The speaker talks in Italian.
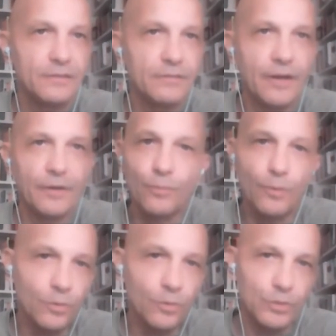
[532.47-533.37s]
vanno
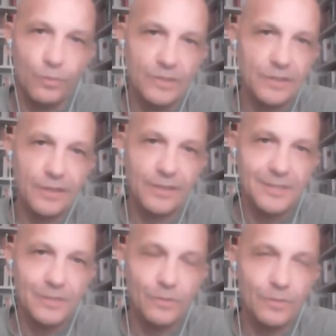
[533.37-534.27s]
molto in questa
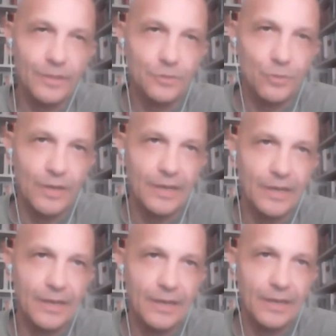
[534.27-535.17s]
direzione,
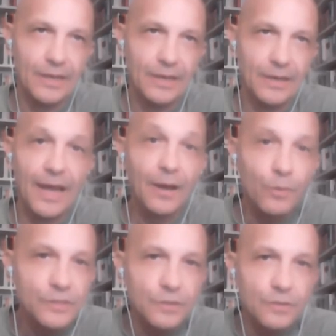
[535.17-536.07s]
cioè la
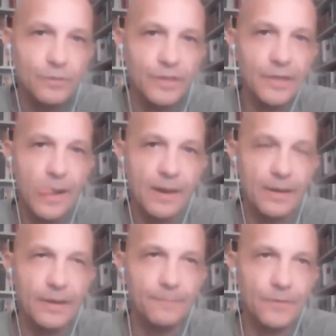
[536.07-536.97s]
questione,
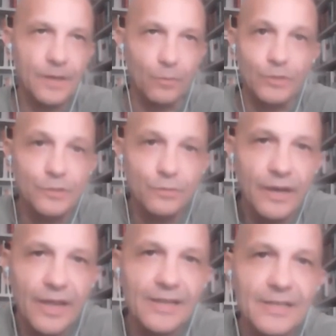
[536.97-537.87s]
eh, la questione
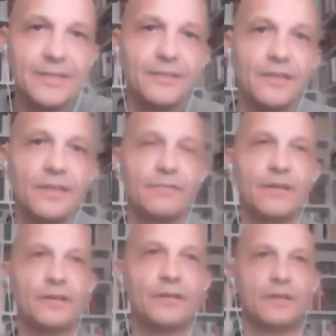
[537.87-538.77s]

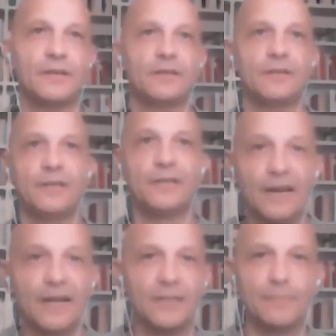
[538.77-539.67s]
realizzativa, eh, il
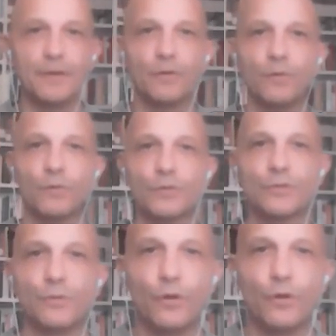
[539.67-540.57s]
grande percorso, il